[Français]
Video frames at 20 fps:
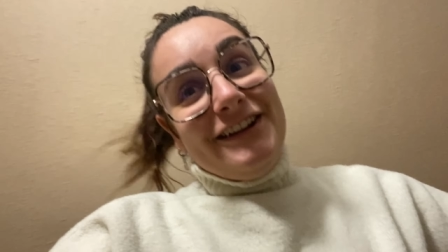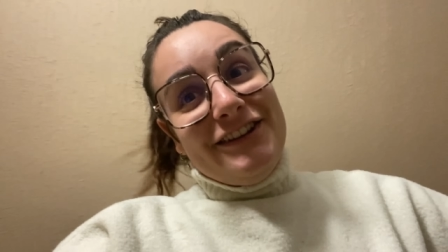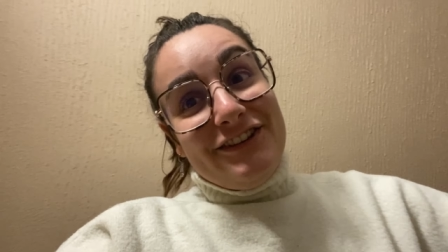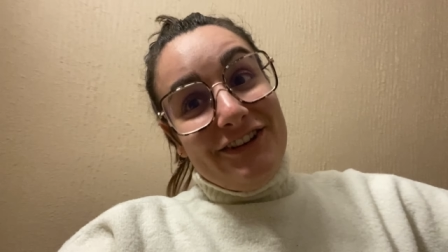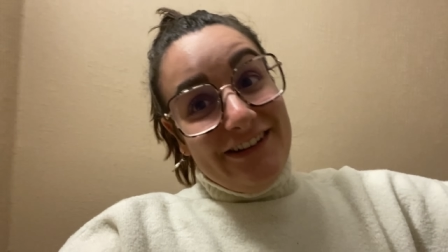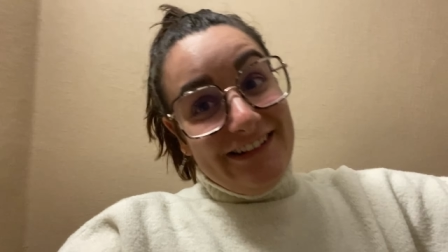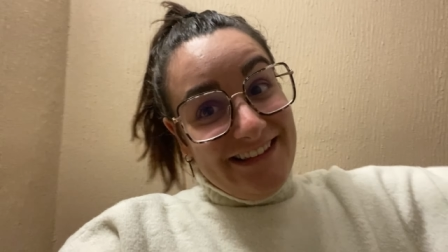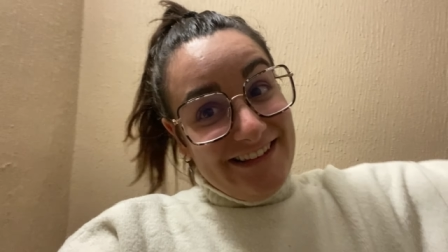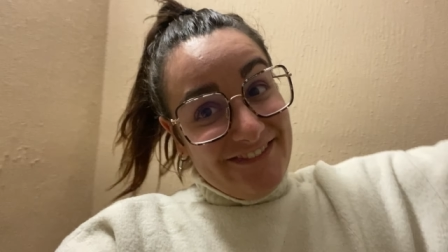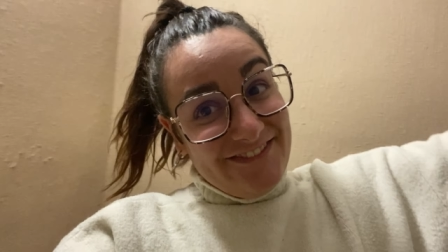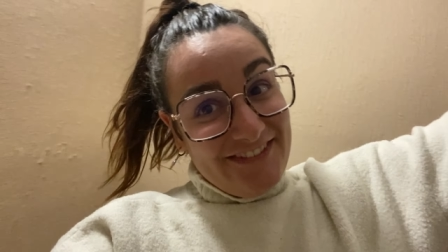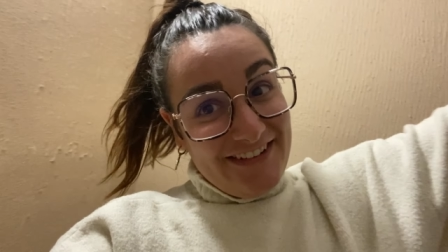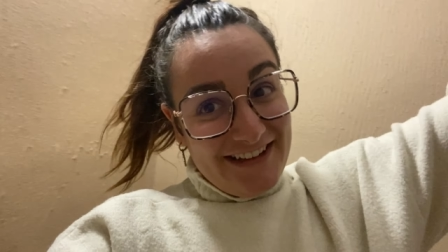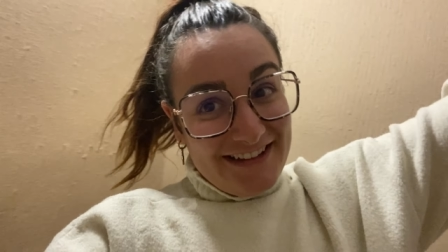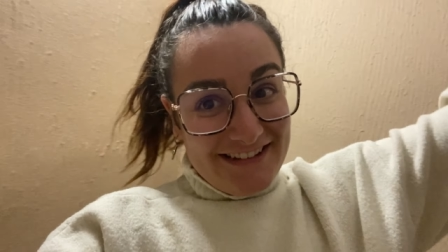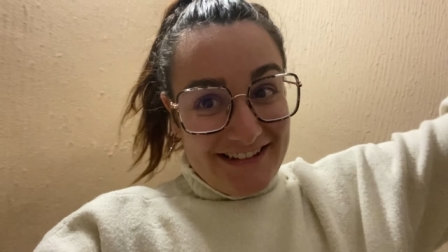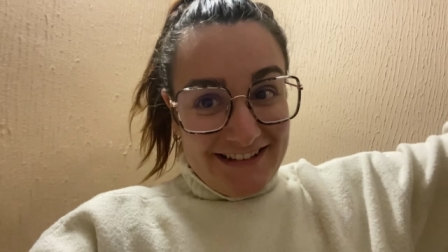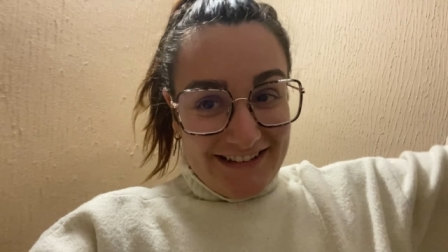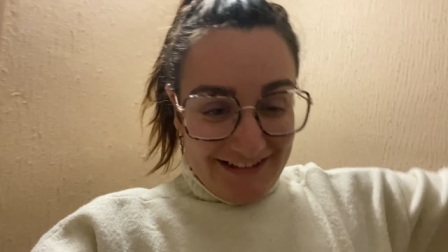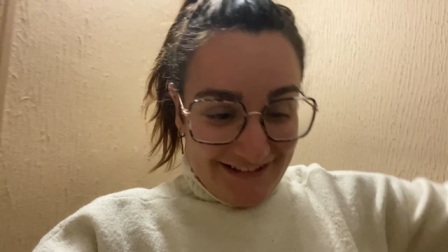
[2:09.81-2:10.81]
Donc c'est
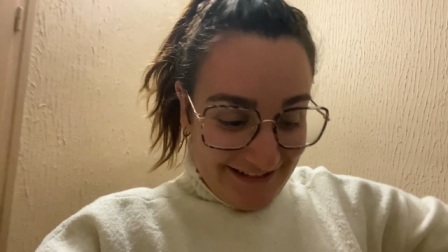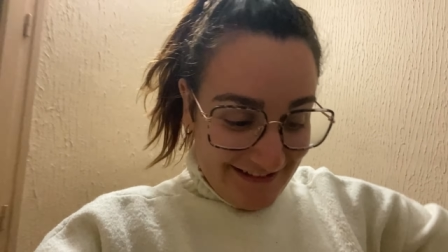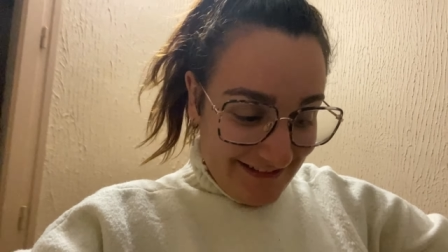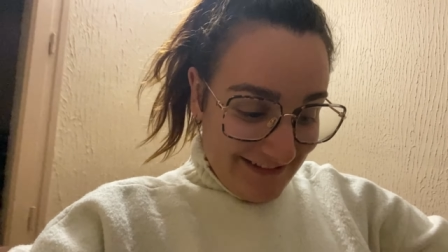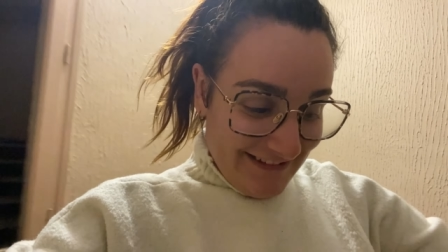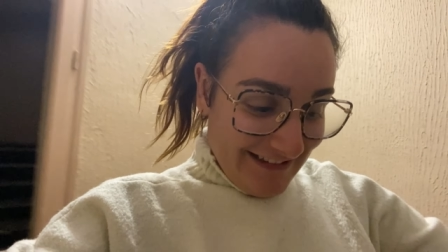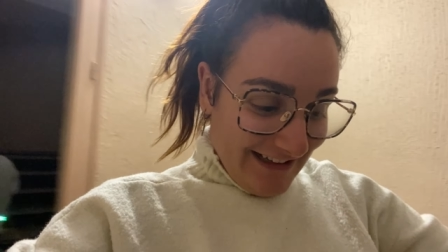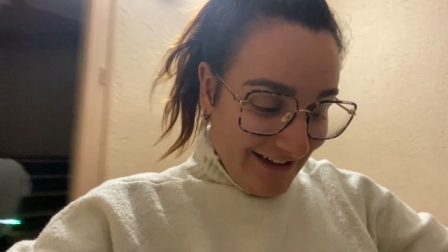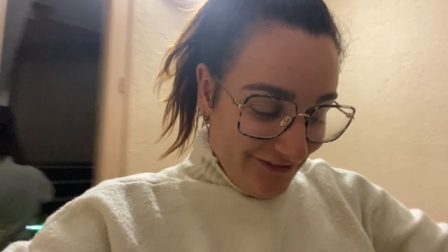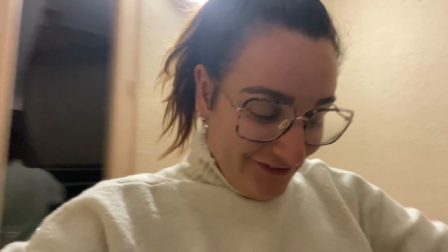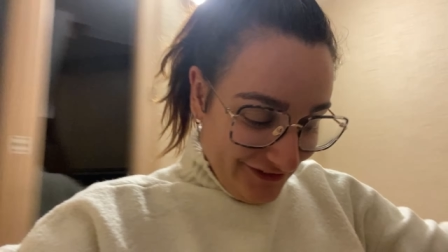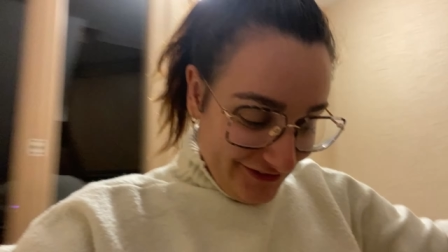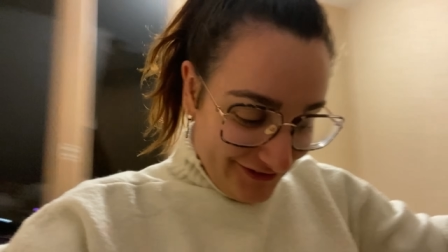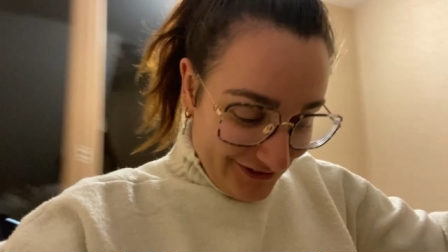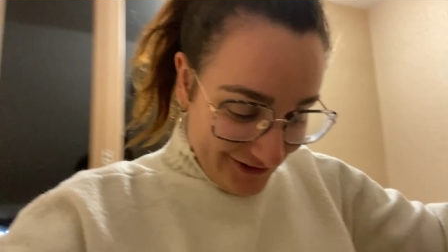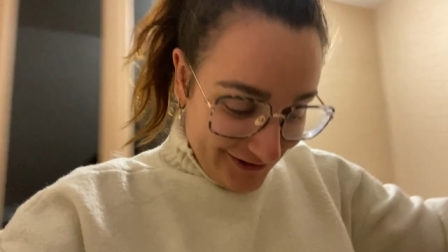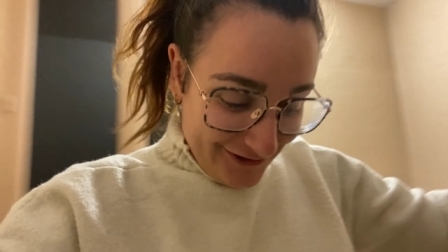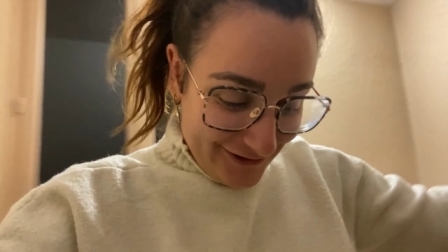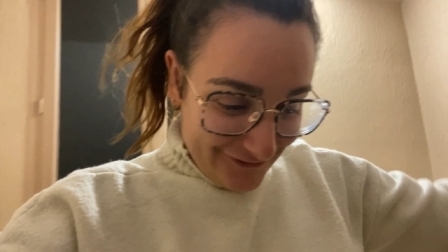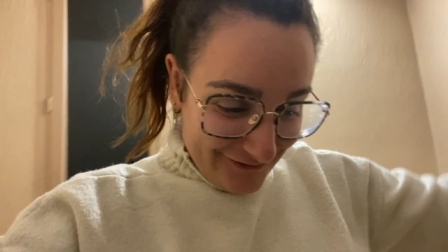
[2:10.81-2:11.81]
parti.
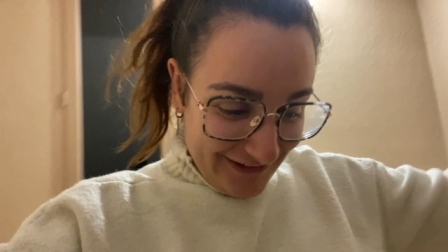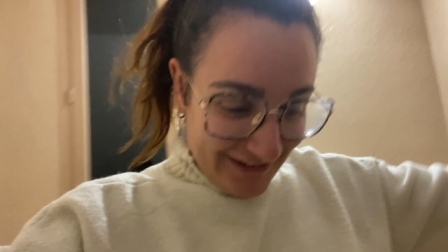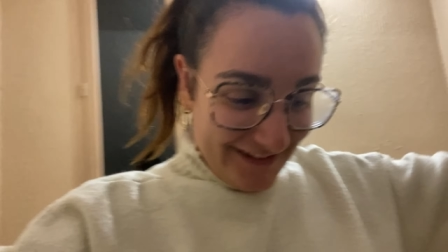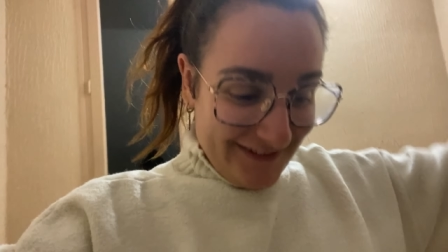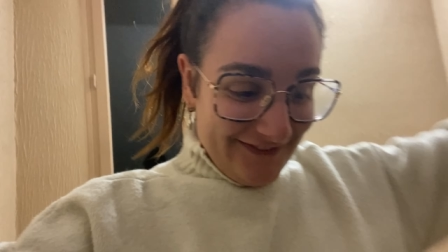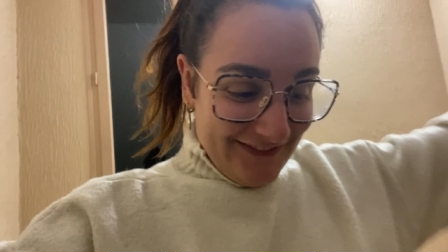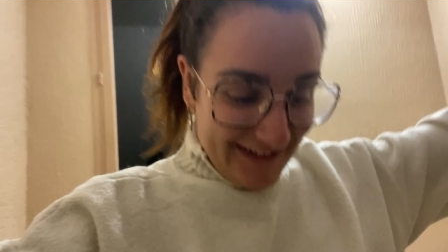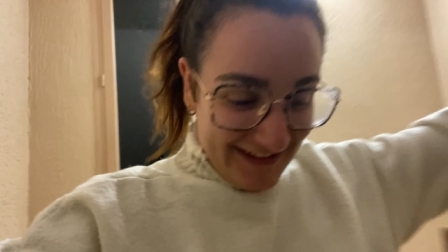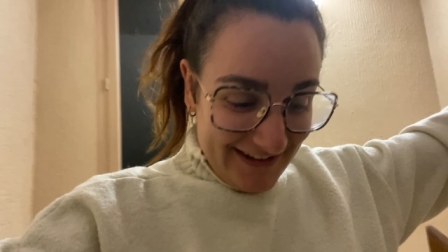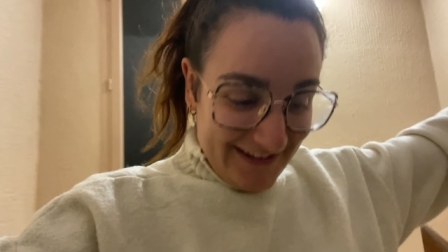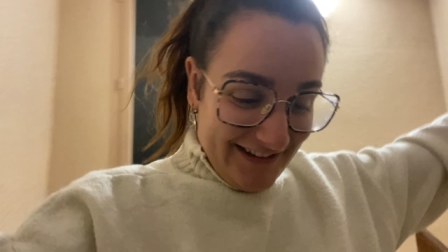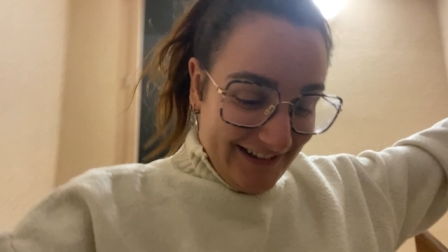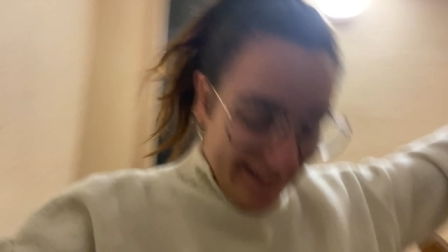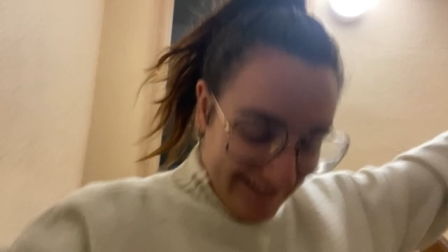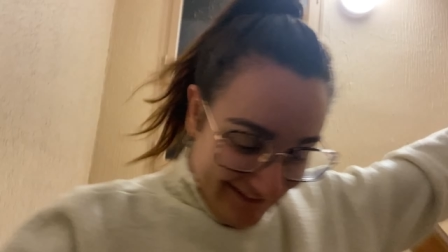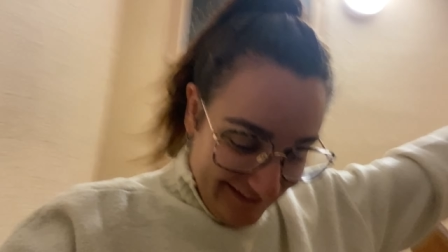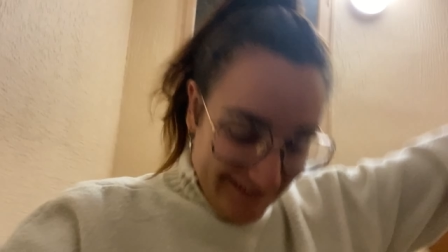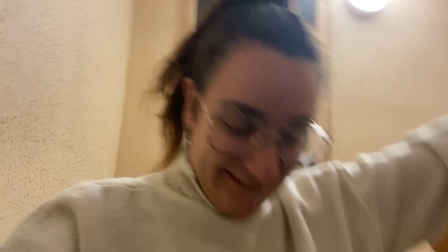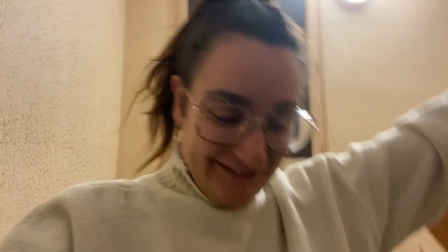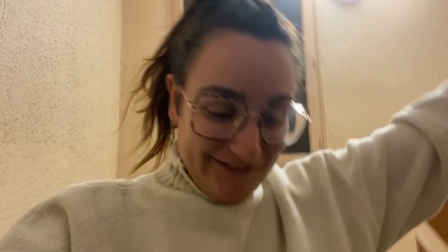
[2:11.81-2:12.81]
L'aventure commence
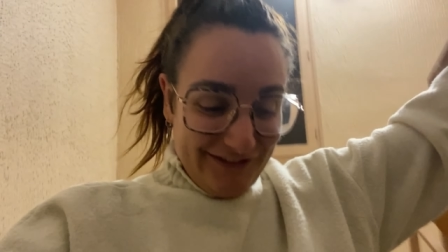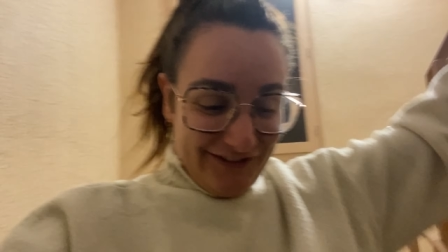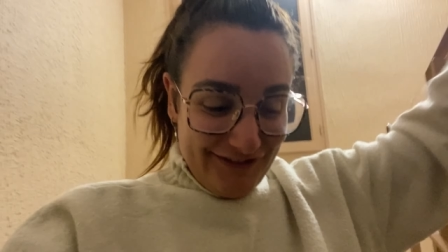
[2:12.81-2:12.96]
maintenant.